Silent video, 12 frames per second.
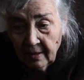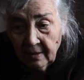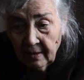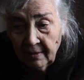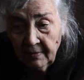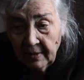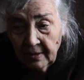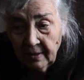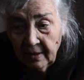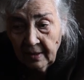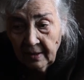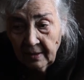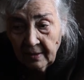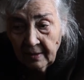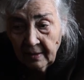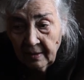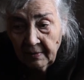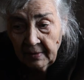Наверное, нет.
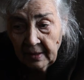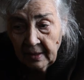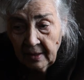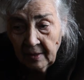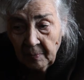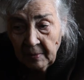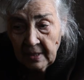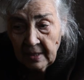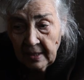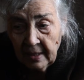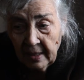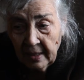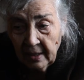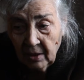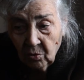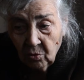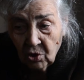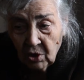Наверное, их переселяли
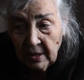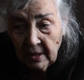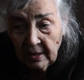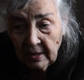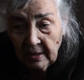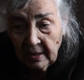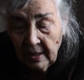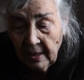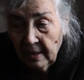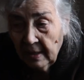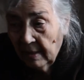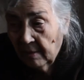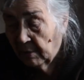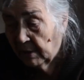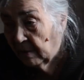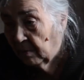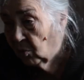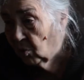тоже где-то
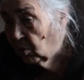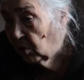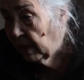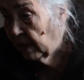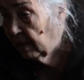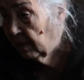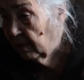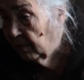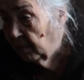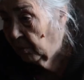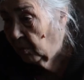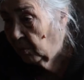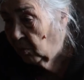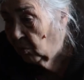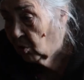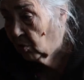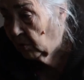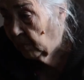потому что я помню
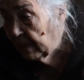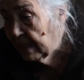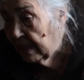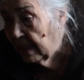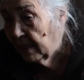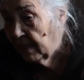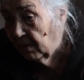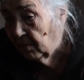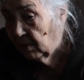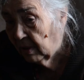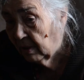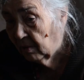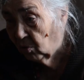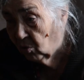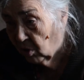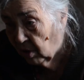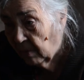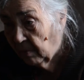уже вот последнее это вот
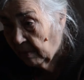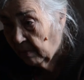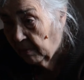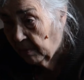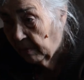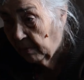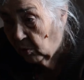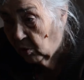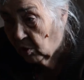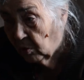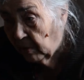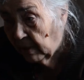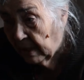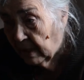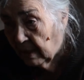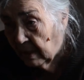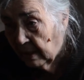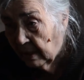же я побольше была,
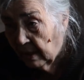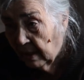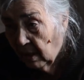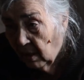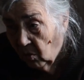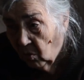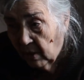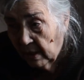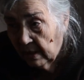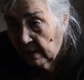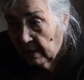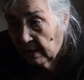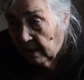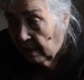как она уходила на